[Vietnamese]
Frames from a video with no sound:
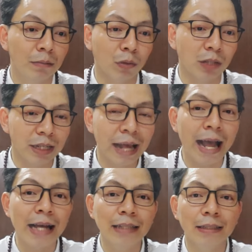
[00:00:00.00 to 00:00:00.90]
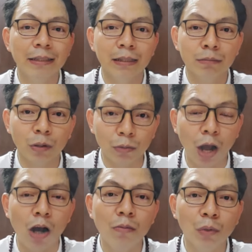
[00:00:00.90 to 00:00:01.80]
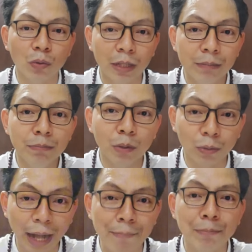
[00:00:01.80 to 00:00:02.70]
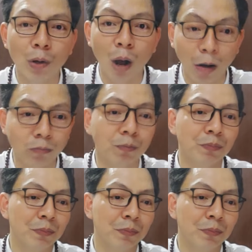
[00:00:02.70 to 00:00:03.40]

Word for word: màu xanh lá, màu đỏ, màu tím, màu cam, màu hồng